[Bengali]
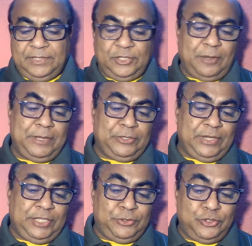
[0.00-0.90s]
তবেই তো
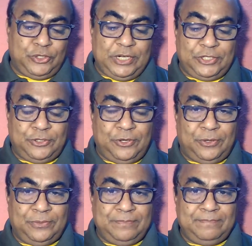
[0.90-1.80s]
এই দুইজনের জন্য
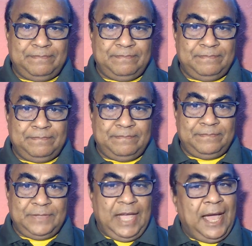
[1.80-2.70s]

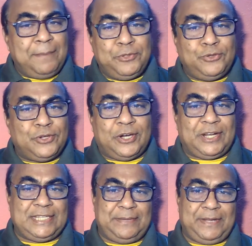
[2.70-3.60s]
হামদুন
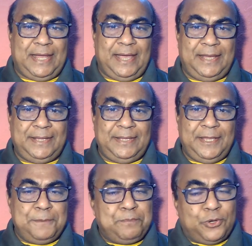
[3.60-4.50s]
করা যাবে না
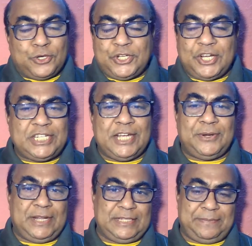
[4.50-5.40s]
প্রশংসা
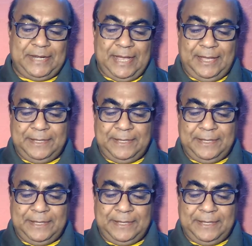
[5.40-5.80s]
করা যাবে না